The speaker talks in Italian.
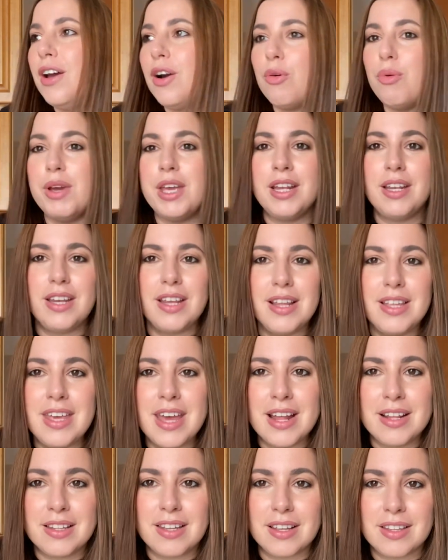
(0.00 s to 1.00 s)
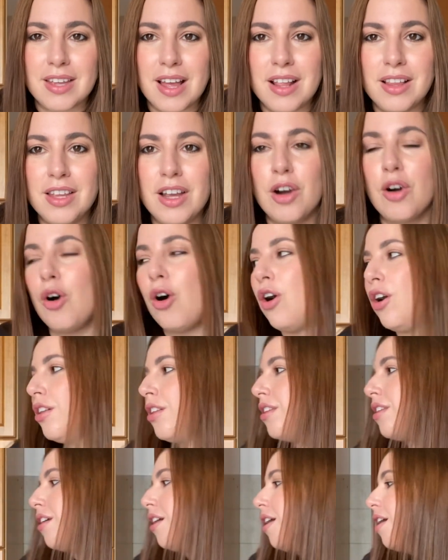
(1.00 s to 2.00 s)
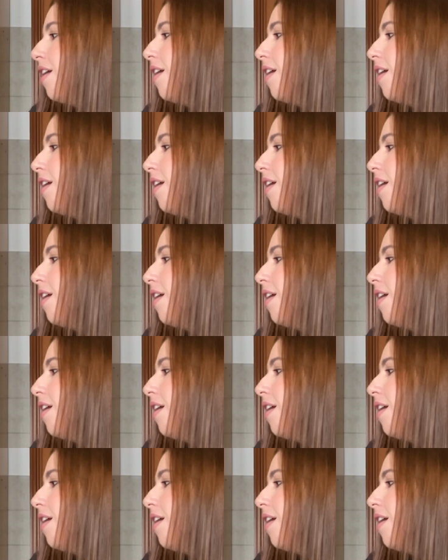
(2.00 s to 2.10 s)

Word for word: quindi niente teddy coat